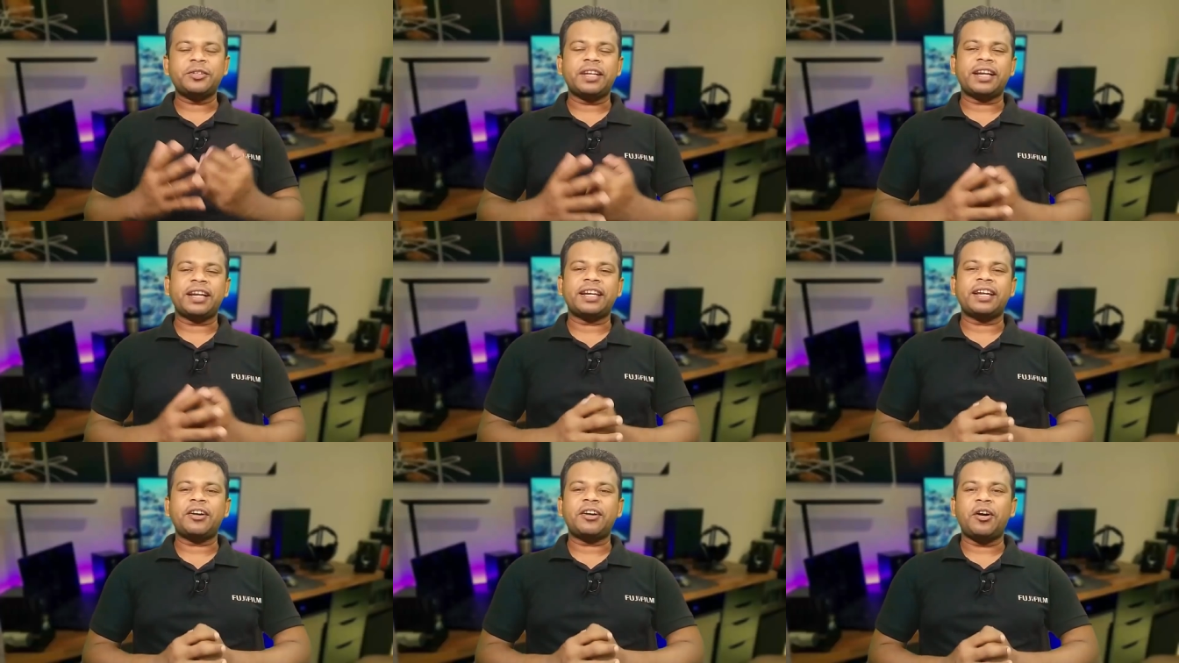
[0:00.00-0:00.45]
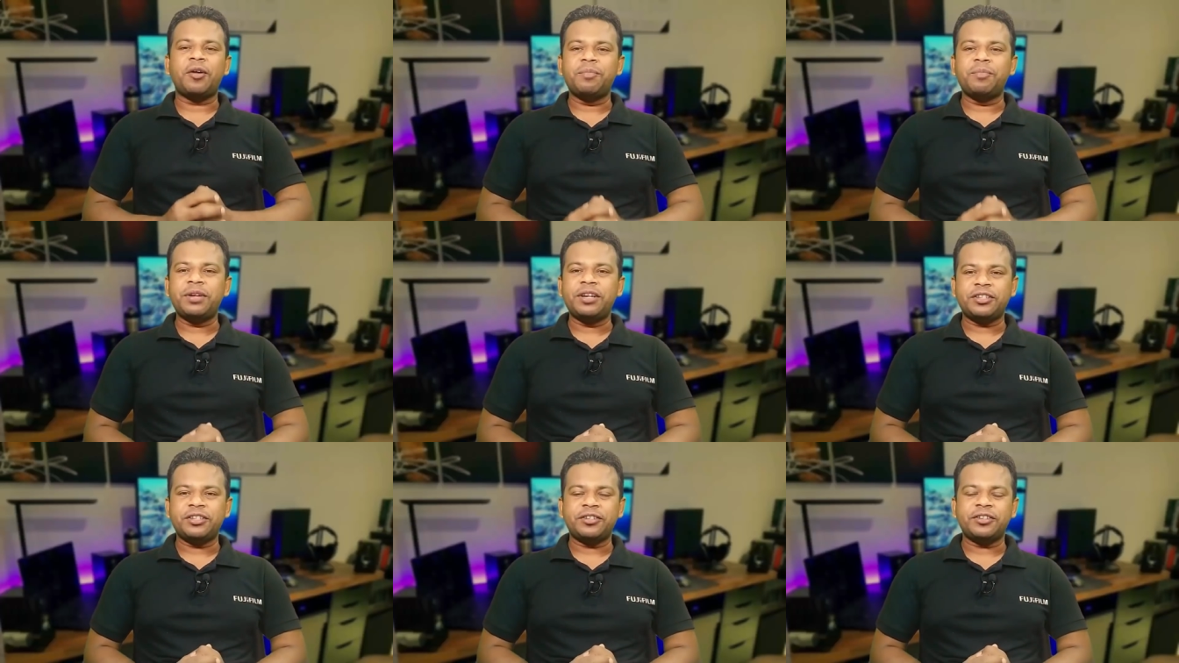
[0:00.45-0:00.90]
সুন্দর একটা
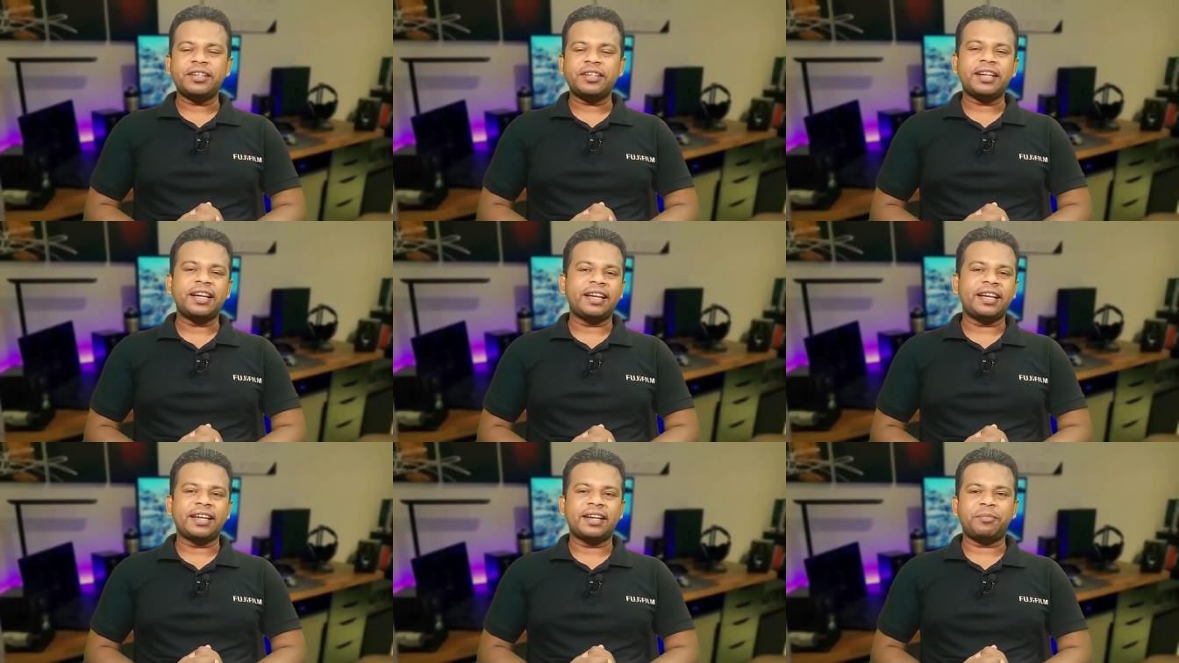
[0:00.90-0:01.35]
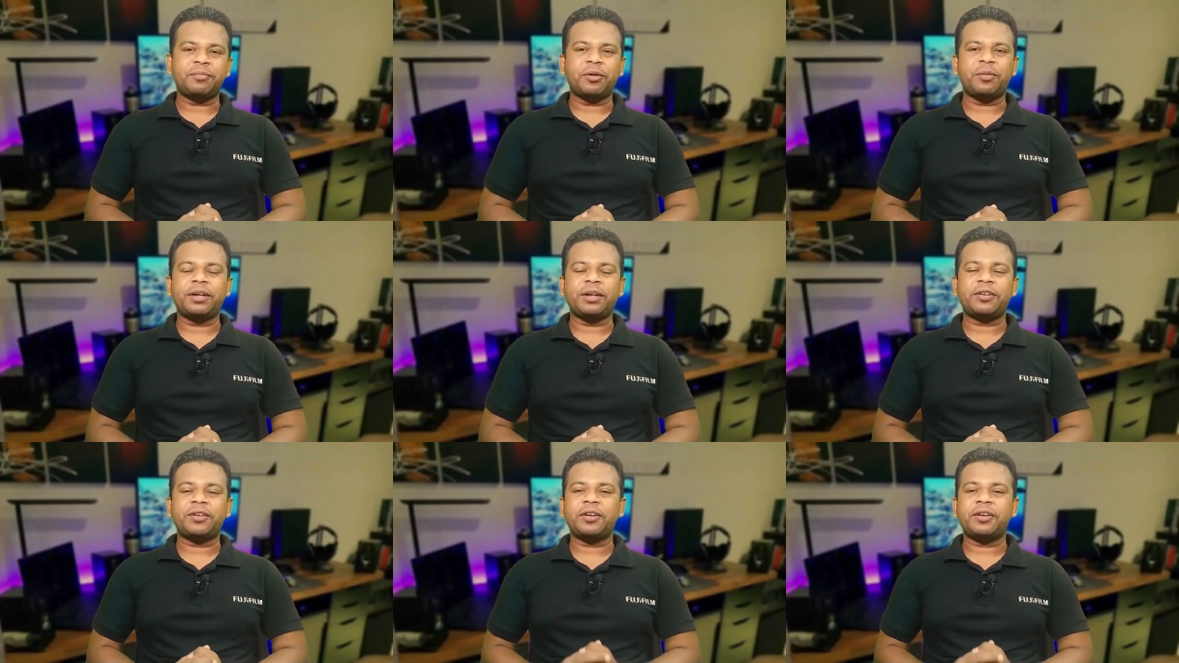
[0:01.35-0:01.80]
কম্বিনেশন এখানে
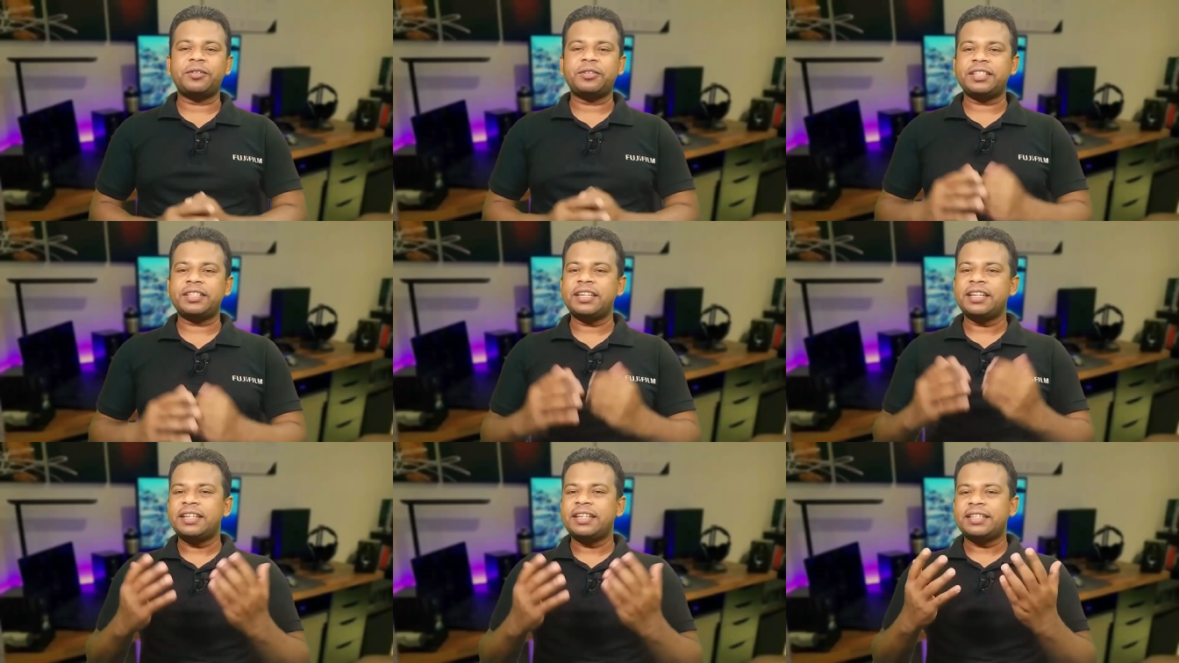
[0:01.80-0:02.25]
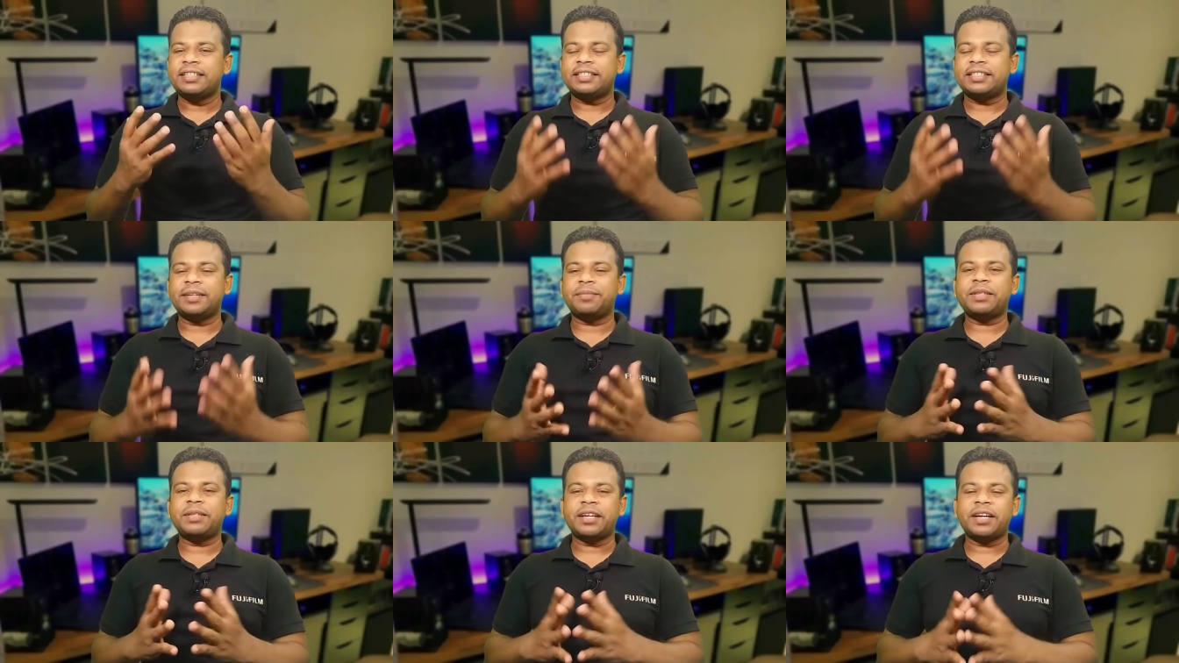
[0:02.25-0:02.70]
প্রোভাইড করা হচ্ছে
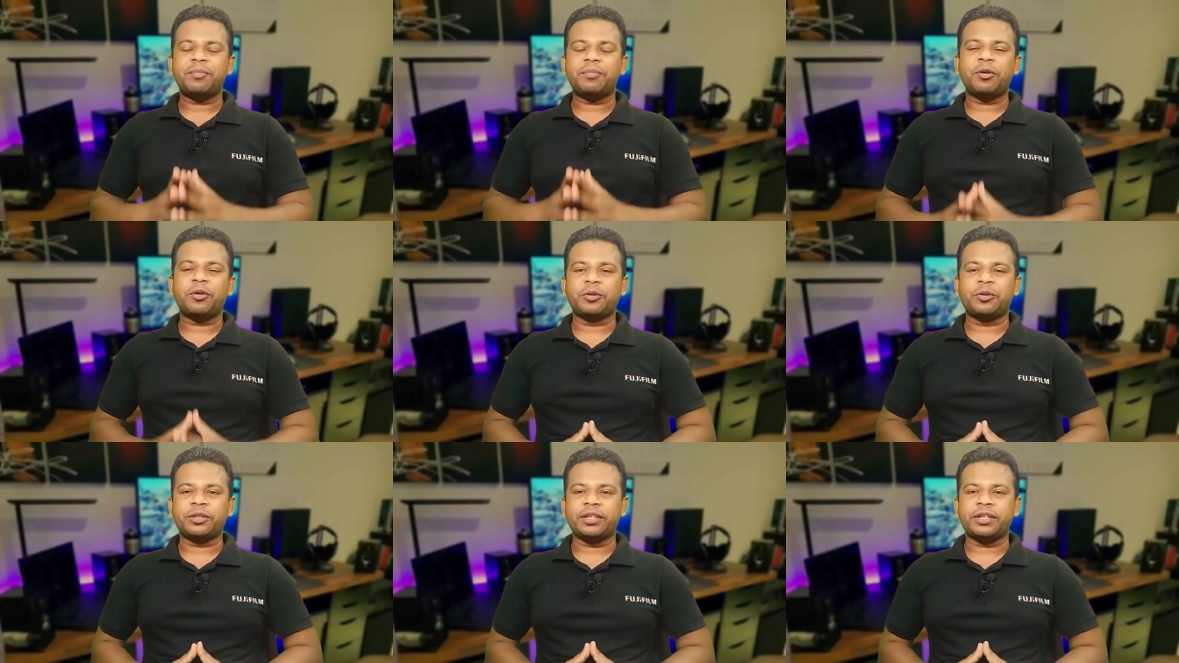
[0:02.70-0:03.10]
স্যামসাংয়ের পক্ষ